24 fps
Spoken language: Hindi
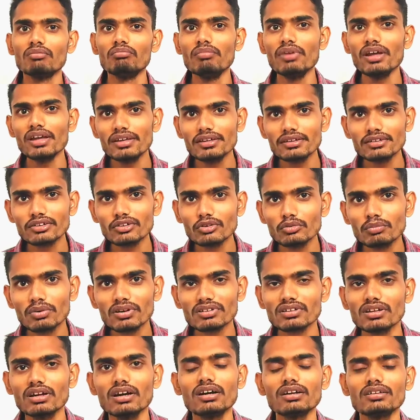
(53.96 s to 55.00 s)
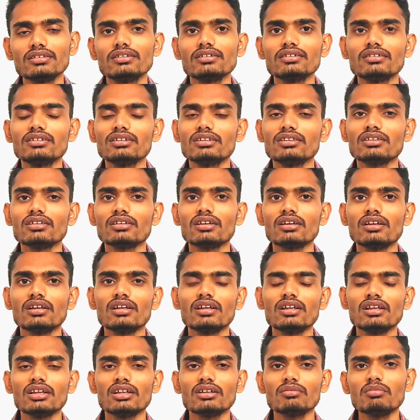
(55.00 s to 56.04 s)
मैं ही क्यों फंसा आज
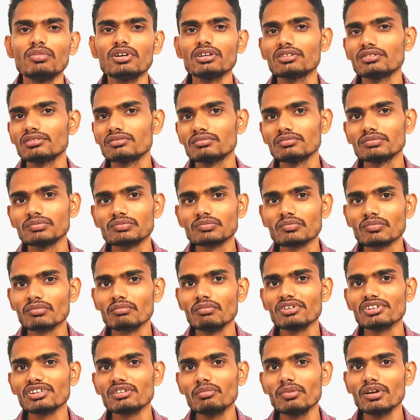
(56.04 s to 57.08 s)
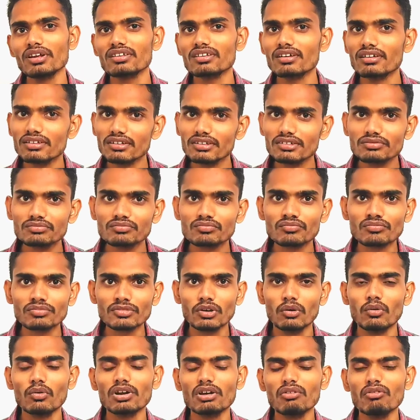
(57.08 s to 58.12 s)
बस बस ये मेरे साथ ही
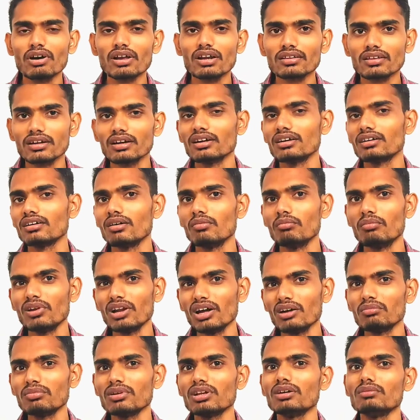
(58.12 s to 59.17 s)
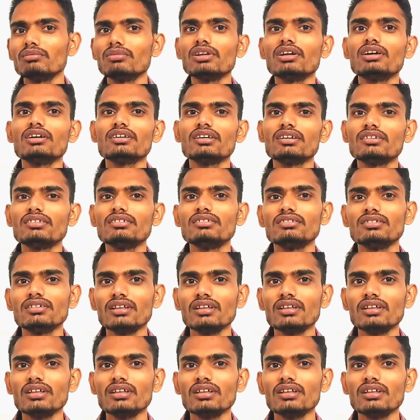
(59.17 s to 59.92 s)
होने वाला था ब्ला ब्ला ब्ला ये